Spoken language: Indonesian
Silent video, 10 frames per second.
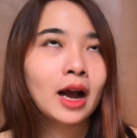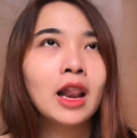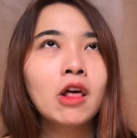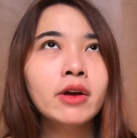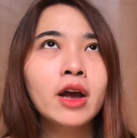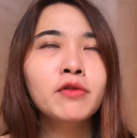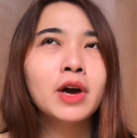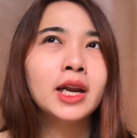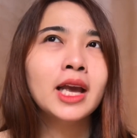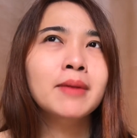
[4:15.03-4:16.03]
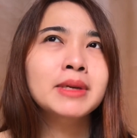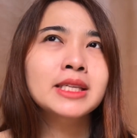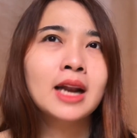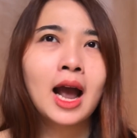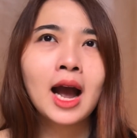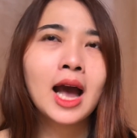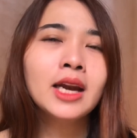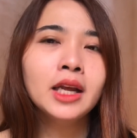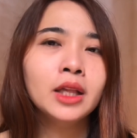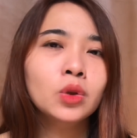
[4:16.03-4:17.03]
kalau yang varian
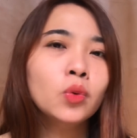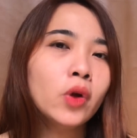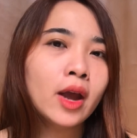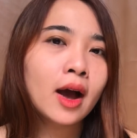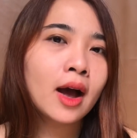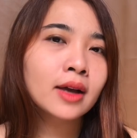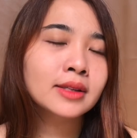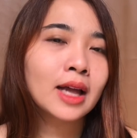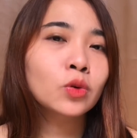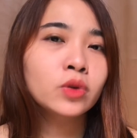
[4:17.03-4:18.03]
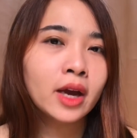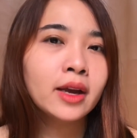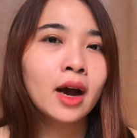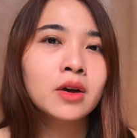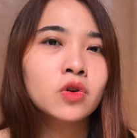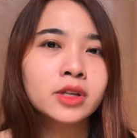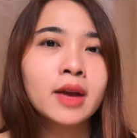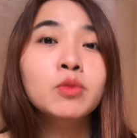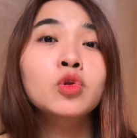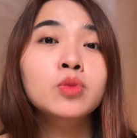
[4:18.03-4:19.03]
mencerahkan itu yang satunya yang rose
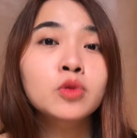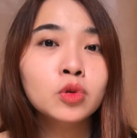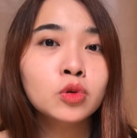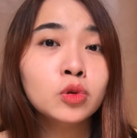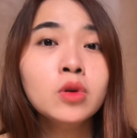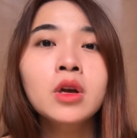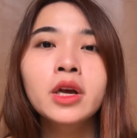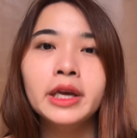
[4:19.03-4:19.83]
and muru-muru